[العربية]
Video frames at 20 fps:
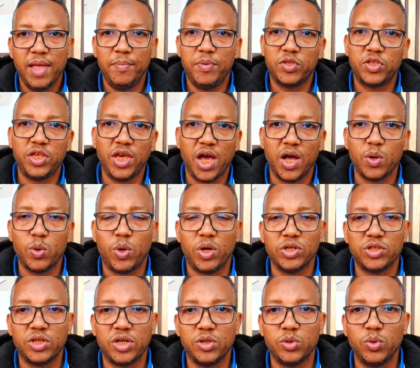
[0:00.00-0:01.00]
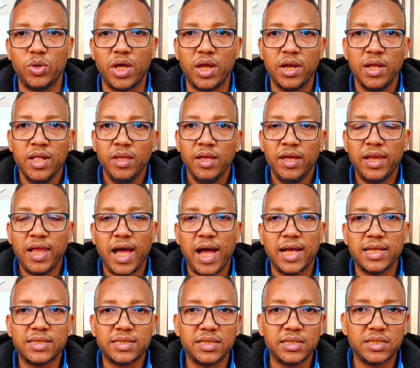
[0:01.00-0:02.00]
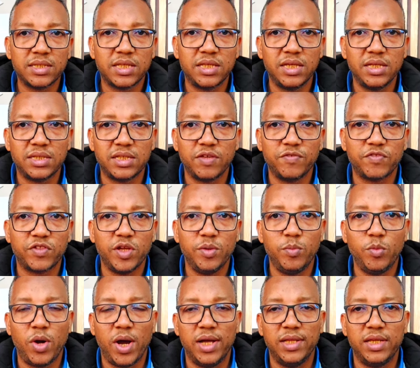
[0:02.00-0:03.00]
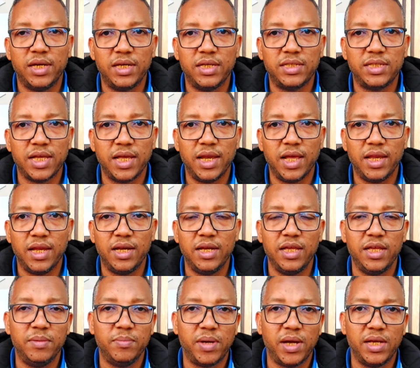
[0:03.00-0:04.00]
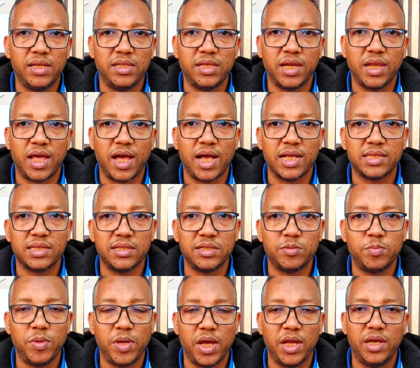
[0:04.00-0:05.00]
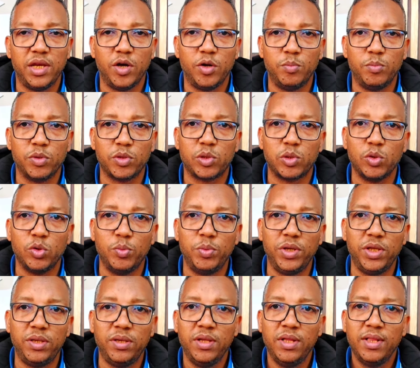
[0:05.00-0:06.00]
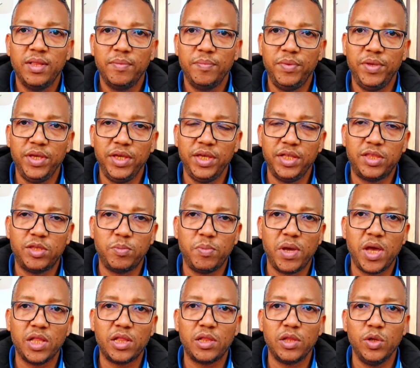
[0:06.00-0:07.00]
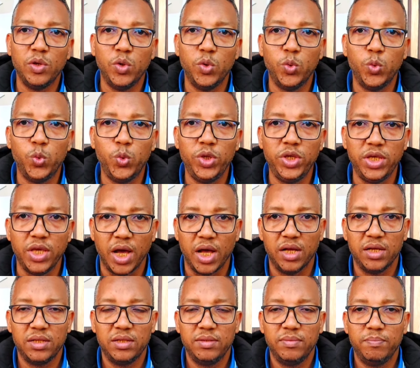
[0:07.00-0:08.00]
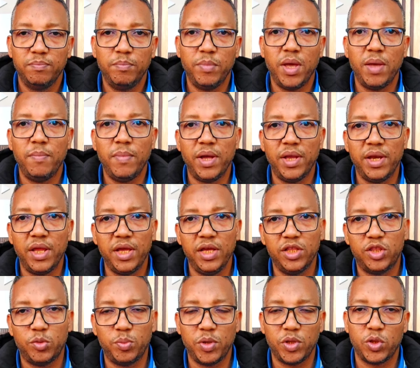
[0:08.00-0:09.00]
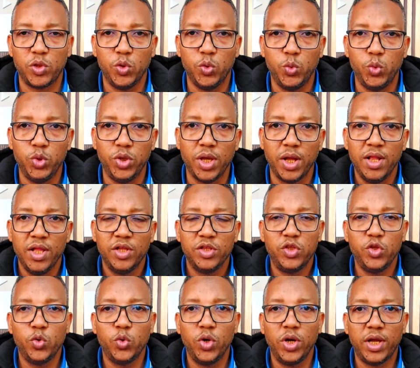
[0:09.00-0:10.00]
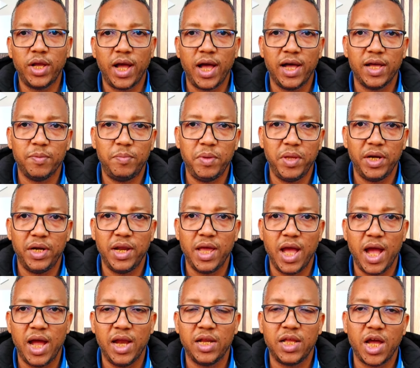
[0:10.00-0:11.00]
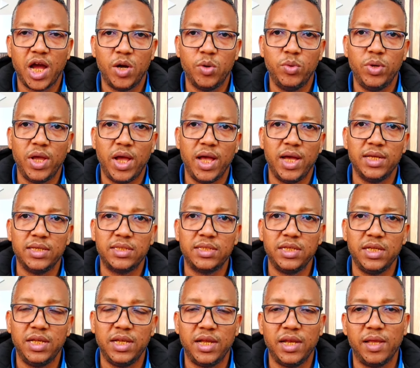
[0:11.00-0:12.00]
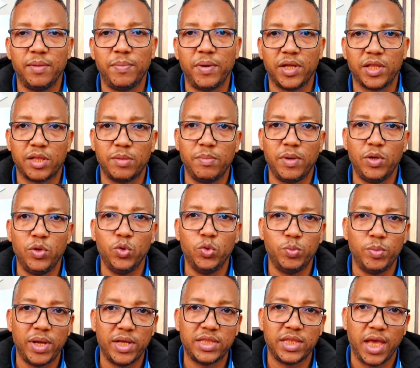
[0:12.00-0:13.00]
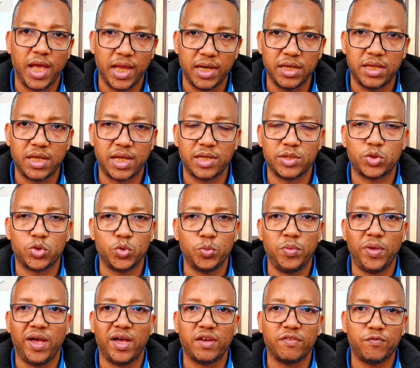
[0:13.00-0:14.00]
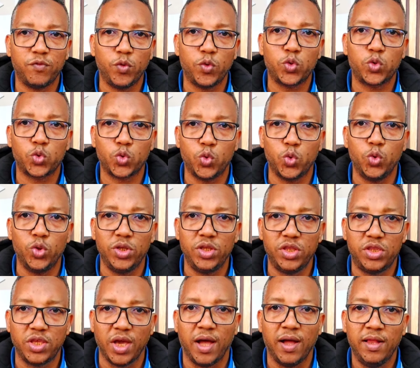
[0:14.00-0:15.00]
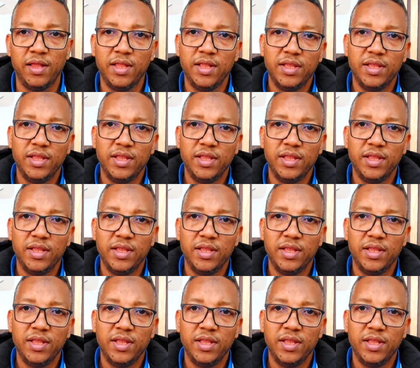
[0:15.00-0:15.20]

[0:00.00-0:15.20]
باش كيحققوا 10 دولار الادسنس كيصيفط لهم واحد الرساله على الايميل ديال الادسنس بانهم مطلوبين باثبات الهويه ما معنى اثبات الهويه تيقول لك اخبرنا عنك او لا ارسل لنا بعض المعلومات عنك خصهم يعرفوك شكون انت